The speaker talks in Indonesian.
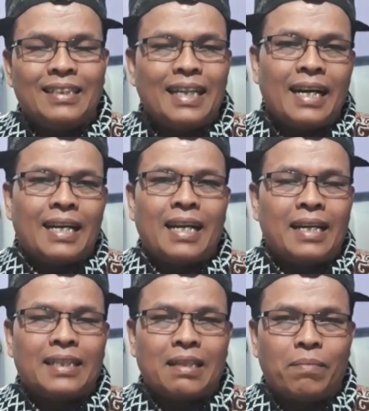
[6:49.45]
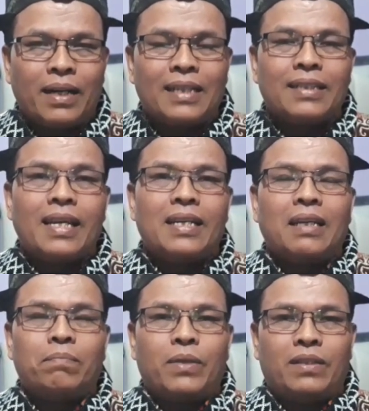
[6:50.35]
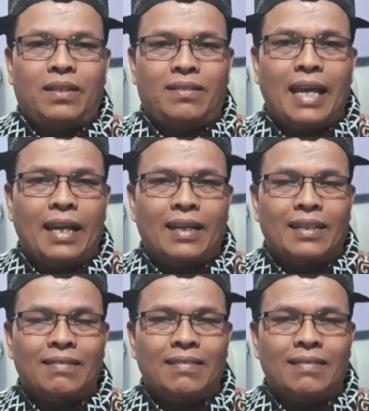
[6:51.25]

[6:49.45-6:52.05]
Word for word: jangan Anda samakan saya dengan presiden.